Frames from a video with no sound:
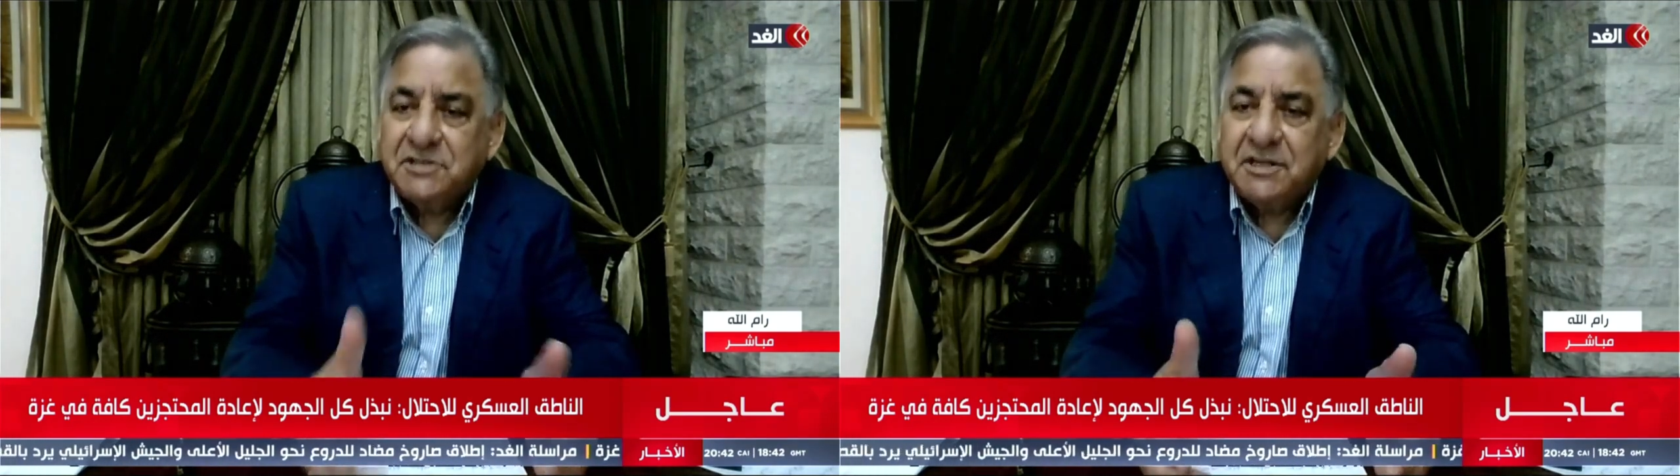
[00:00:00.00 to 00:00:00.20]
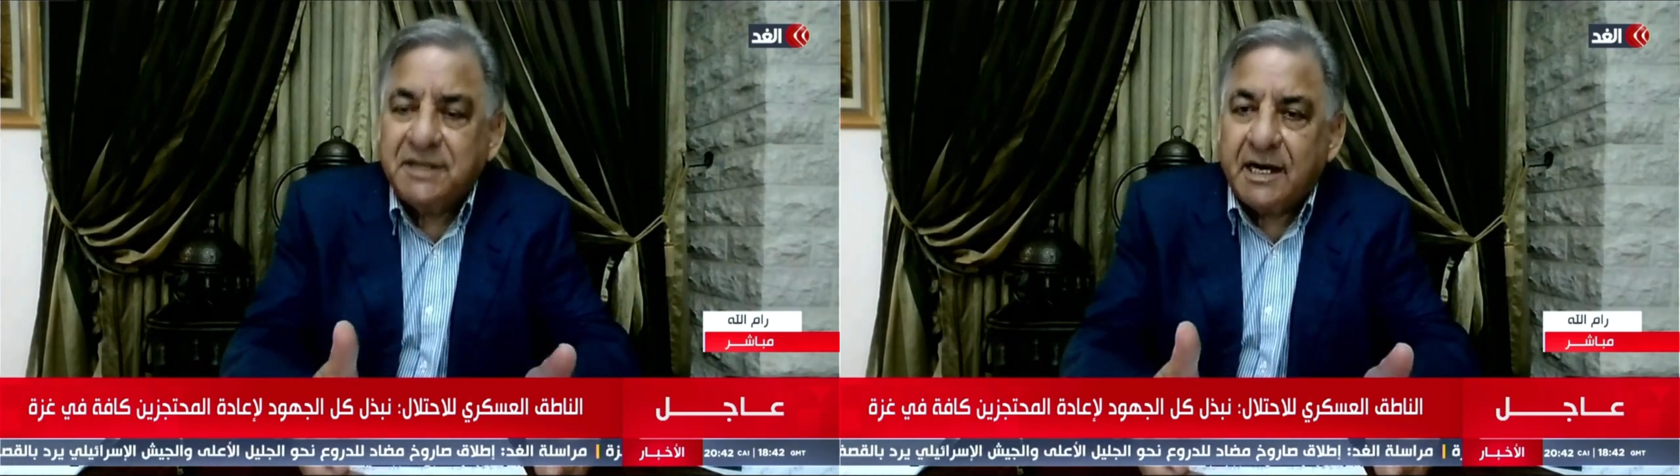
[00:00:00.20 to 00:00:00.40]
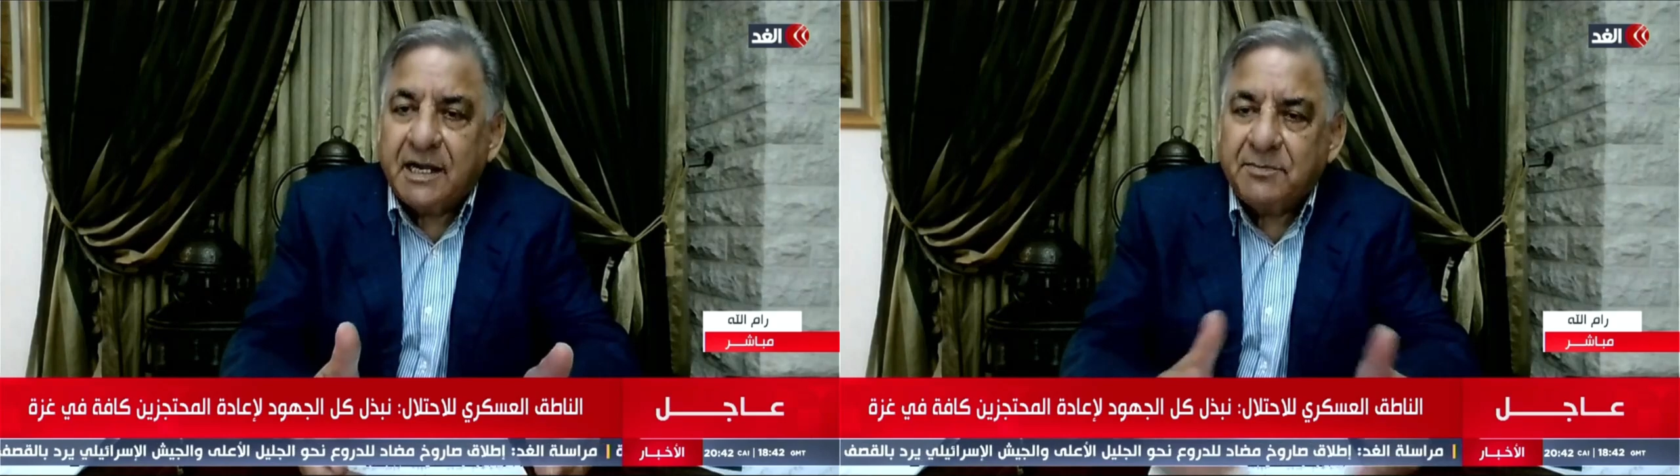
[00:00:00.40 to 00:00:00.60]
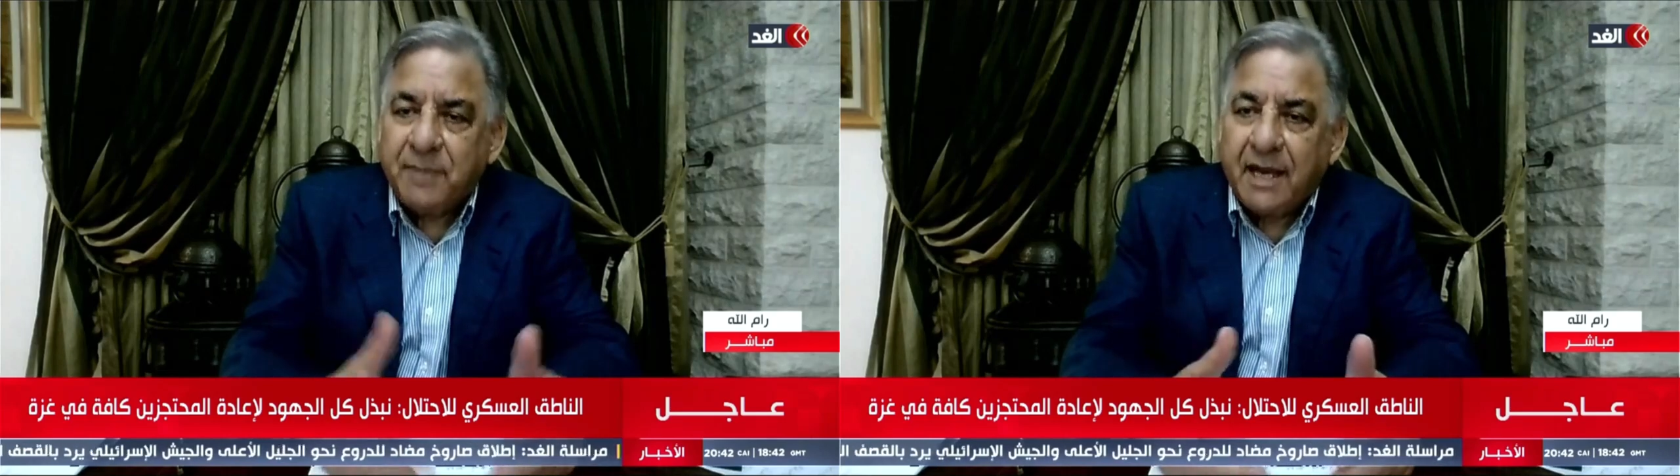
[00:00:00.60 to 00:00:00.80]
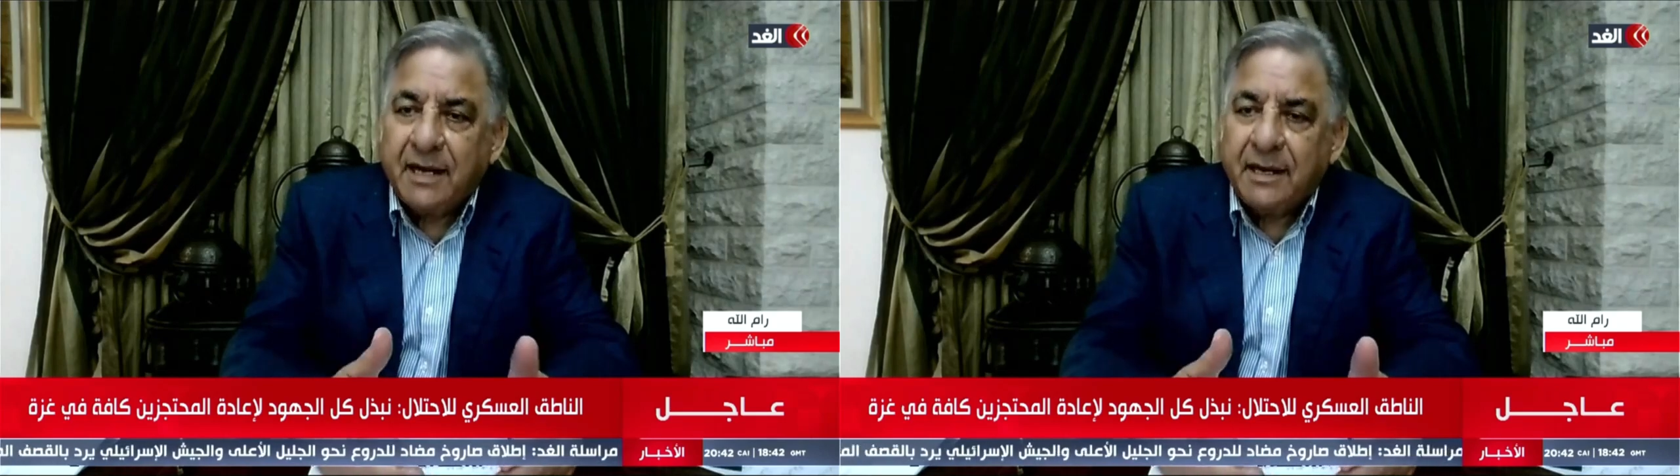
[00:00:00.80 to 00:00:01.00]
جدية
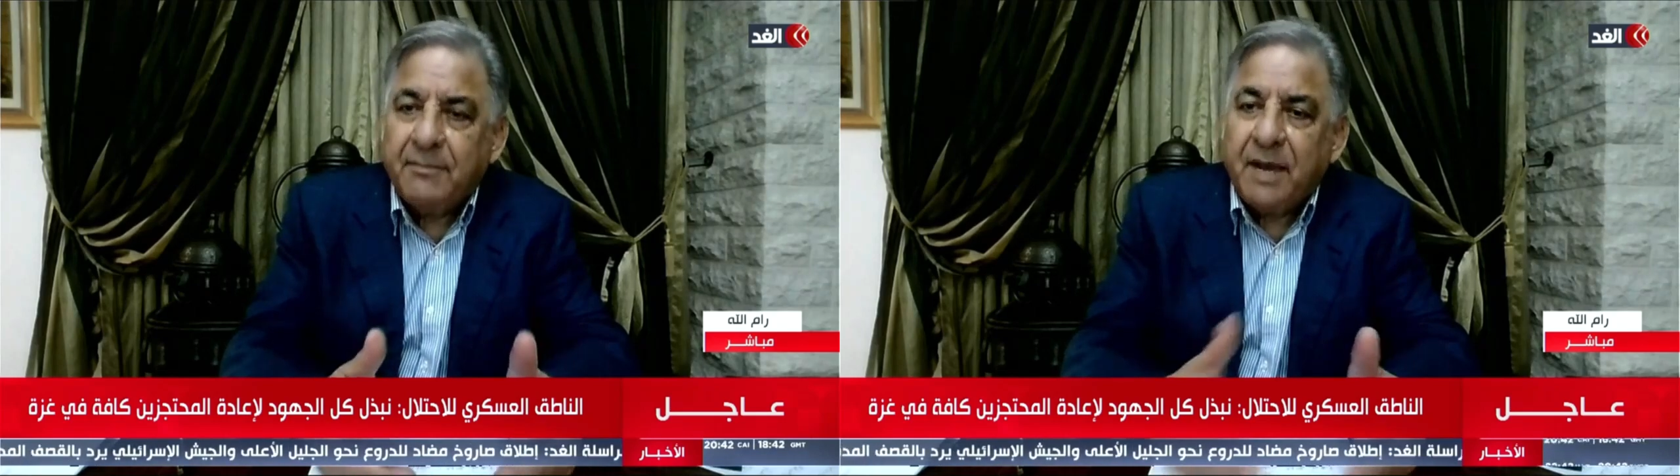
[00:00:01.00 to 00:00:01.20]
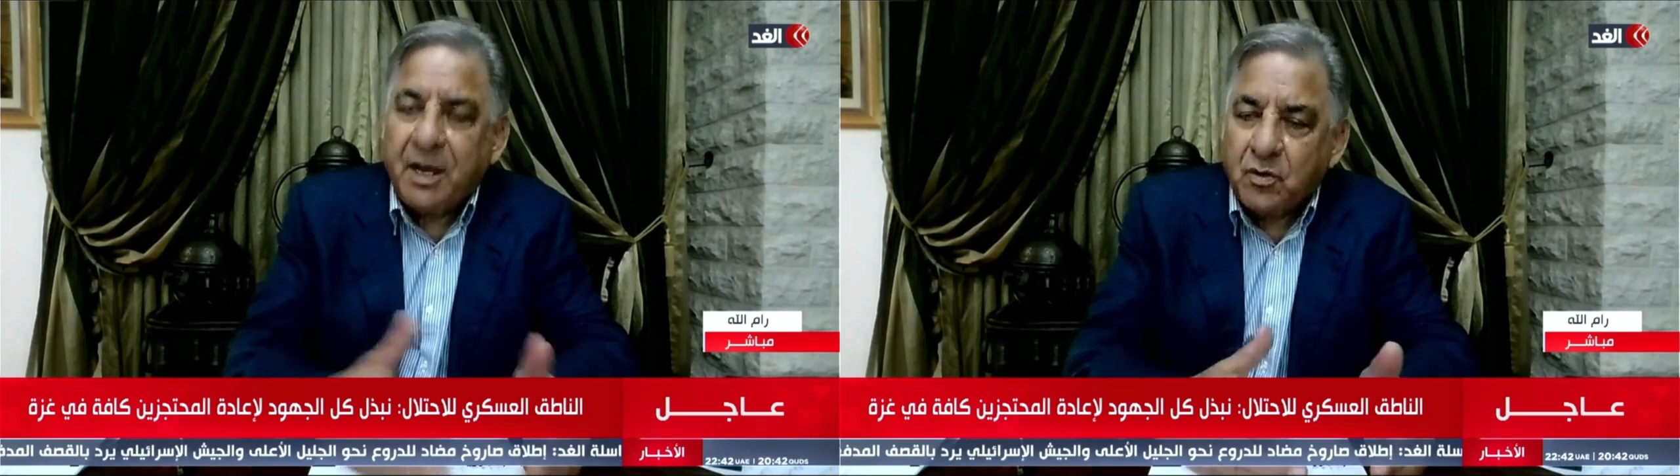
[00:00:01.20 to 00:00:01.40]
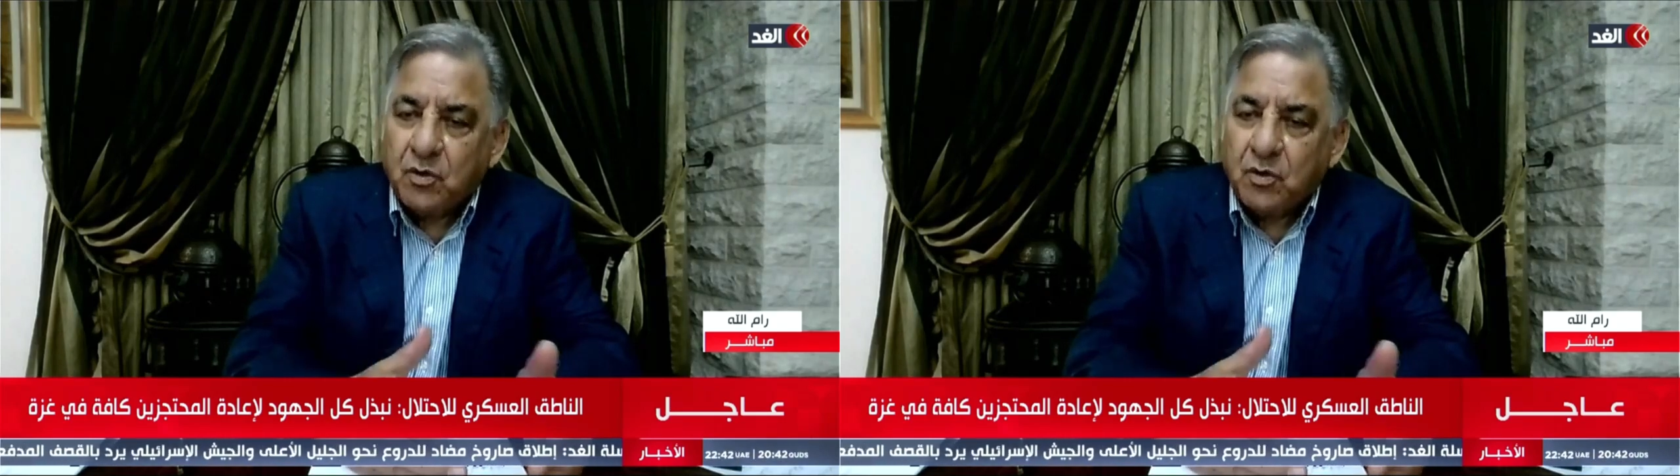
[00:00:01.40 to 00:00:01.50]
كانت بأن